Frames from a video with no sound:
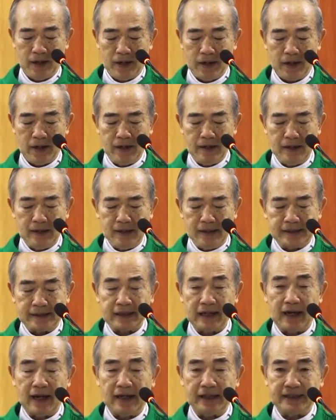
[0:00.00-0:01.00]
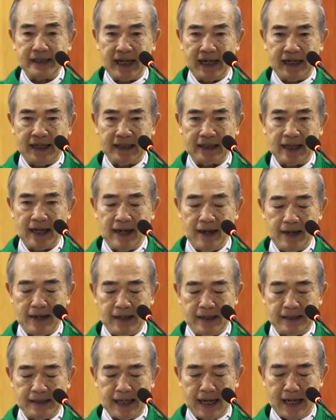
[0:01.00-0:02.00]
đừng sợ dành
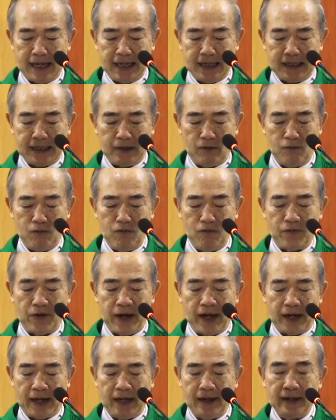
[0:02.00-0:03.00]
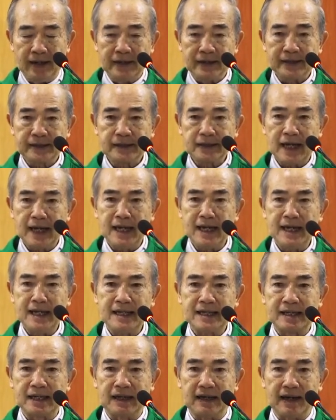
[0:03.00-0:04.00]
thời gian công việc xây
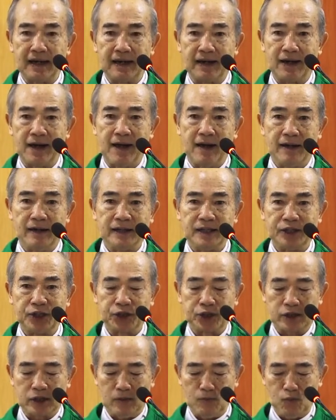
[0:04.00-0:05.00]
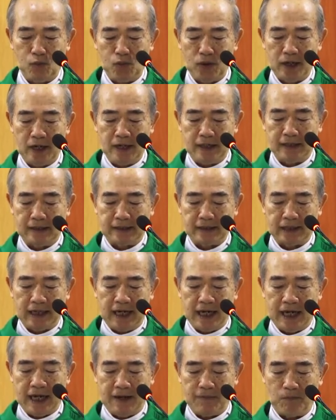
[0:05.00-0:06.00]
dựng đời sống đức
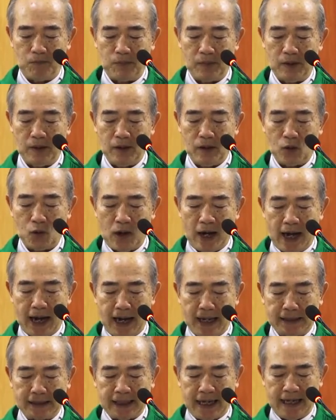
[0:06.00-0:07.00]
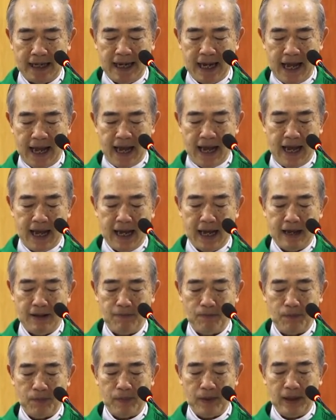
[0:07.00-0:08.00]
tin qua thánh lễ
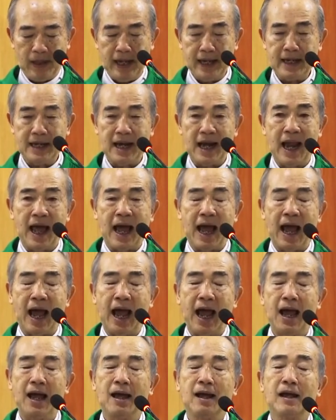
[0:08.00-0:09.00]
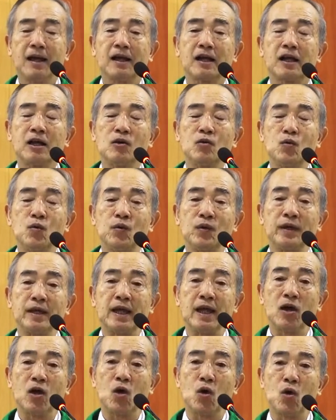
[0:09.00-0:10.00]
nhất là cùng
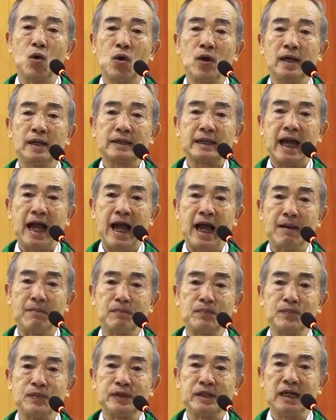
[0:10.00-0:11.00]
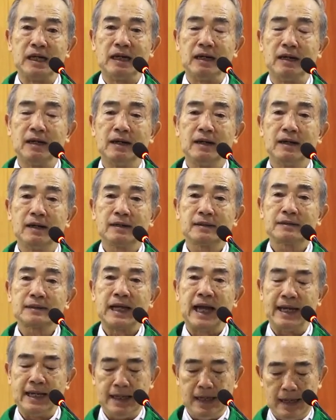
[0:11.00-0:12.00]
nhau tham dự
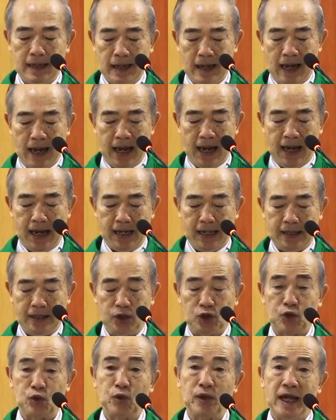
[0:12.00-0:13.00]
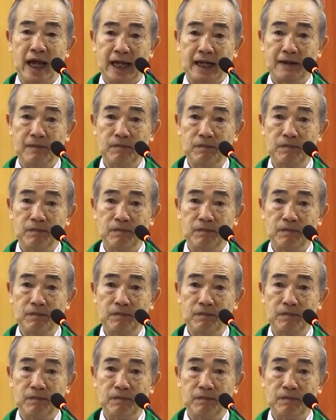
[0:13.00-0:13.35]
thánh lễ Chủ nhật,